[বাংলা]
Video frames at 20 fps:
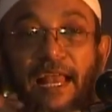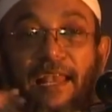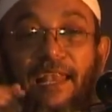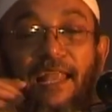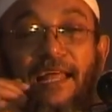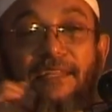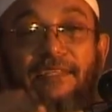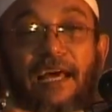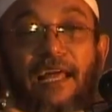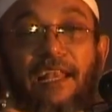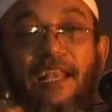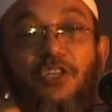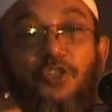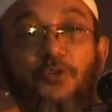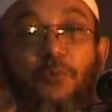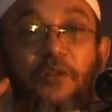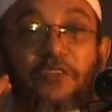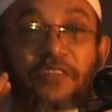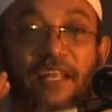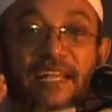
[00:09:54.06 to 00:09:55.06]
আল্লাহ আল্লাহ
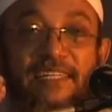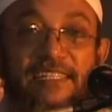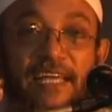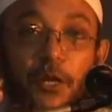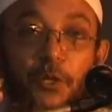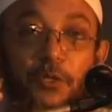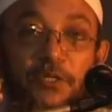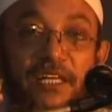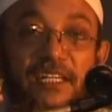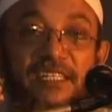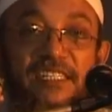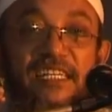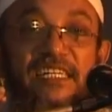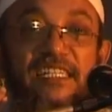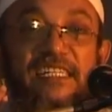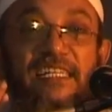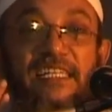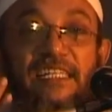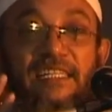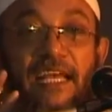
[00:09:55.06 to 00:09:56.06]
সুবান তালা জানেন তার
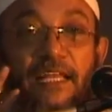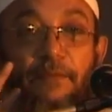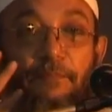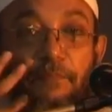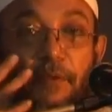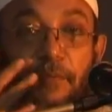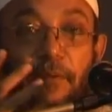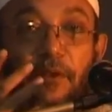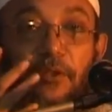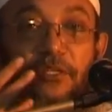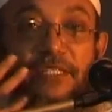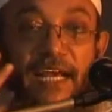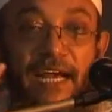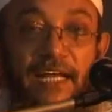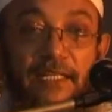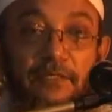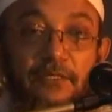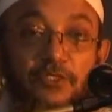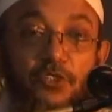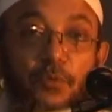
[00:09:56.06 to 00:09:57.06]
সৃষ্টি তাই বিভিন্ন
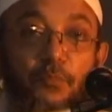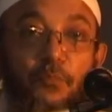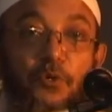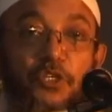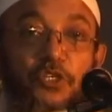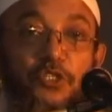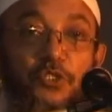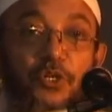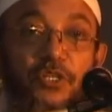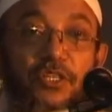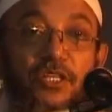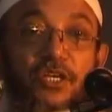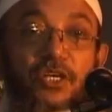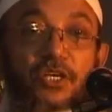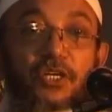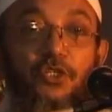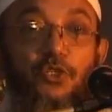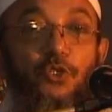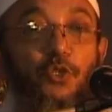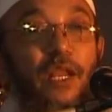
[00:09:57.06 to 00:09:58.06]
জায়গার জন্ম দিছেন
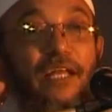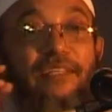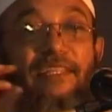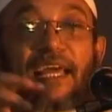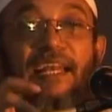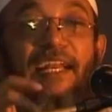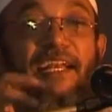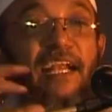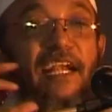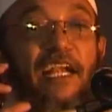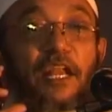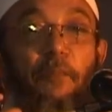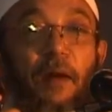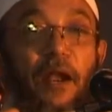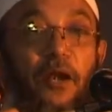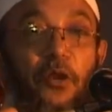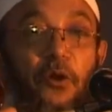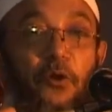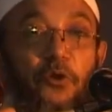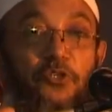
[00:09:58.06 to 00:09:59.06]
সুতরাং তাই এটা
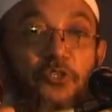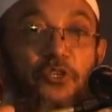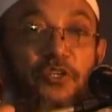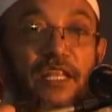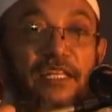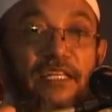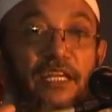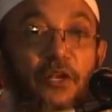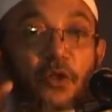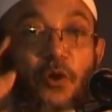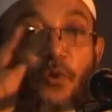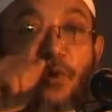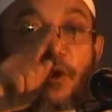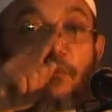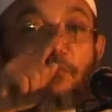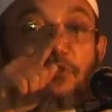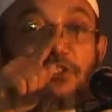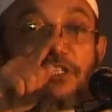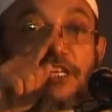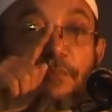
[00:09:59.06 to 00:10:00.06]
ডিমান্ডও করছেন না যে
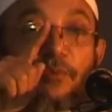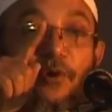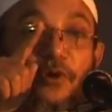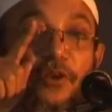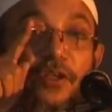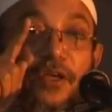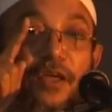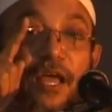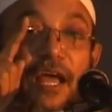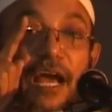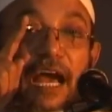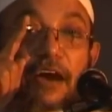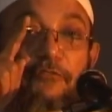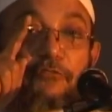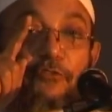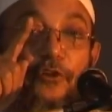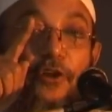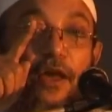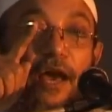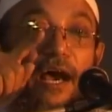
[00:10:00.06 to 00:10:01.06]
নরওয়ের মুসলিমর
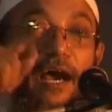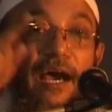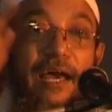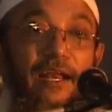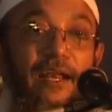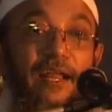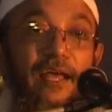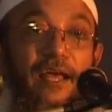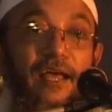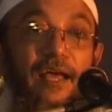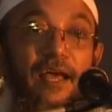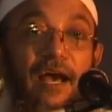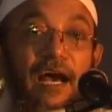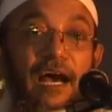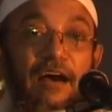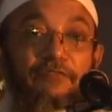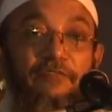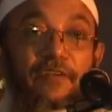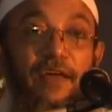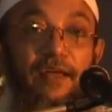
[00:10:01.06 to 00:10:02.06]
খাফড় আর
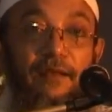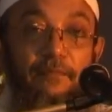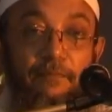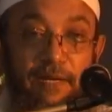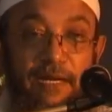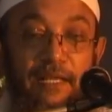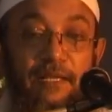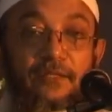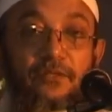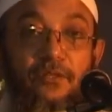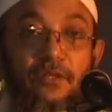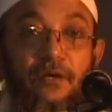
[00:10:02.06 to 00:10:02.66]
আপনার মানে